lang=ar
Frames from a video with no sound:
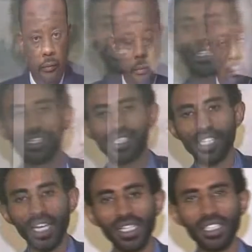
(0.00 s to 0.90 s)

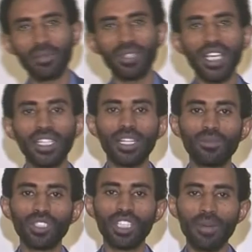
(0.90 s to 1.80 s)
اتحاد جمعيات
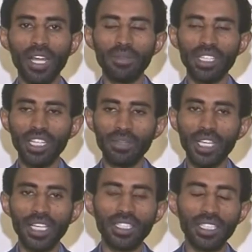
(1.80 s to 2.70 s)
المجتمع المدني من
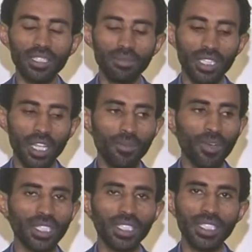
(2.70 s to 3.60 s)
أجل خدمة
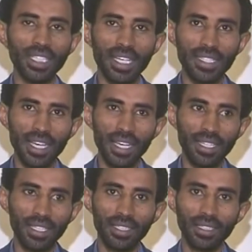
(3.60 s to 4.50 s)
المواطنين
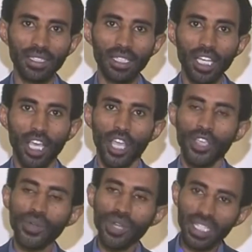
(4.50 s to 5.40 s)
كازاك
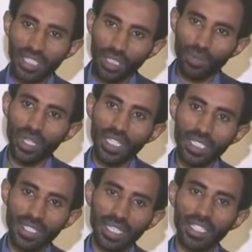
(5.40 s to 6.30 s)
يندد
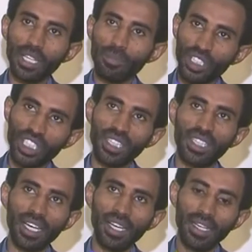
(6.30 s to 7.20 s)
ويستنكر
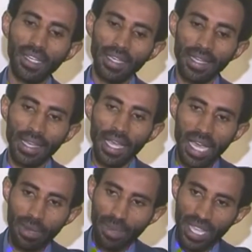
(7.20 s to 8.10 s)
بشدة
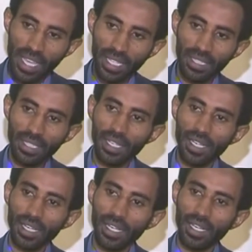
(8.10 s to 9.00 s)
البيان
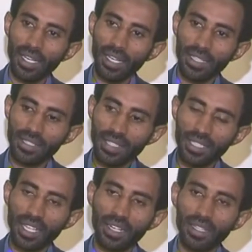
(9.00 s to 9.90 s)

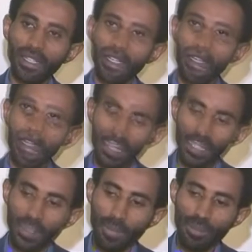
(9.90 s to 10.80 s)
الصدر
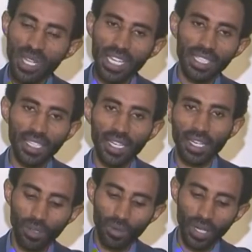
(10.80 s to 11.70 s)
من لدى
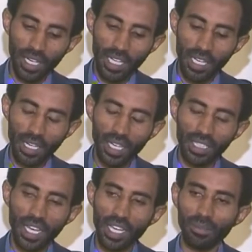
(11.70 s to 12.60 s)

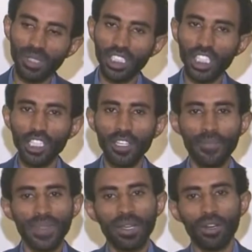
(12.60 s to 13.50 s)
القضاء الأمريكي
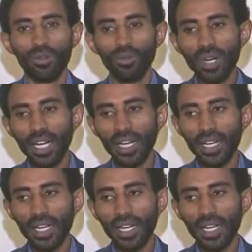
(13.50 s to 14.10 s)
و